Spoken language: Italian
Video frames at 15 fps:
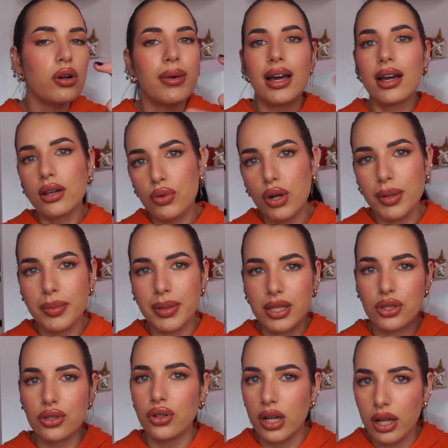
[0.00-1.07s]
ma anche una mia
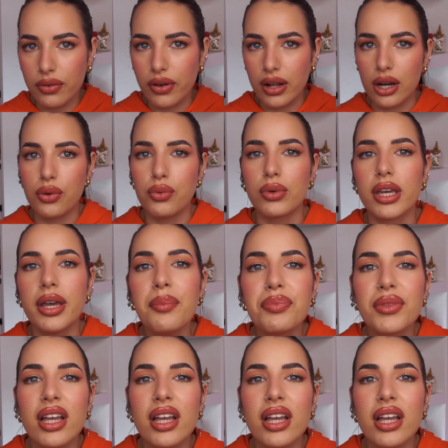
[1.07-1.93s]
passione, fare le unghie.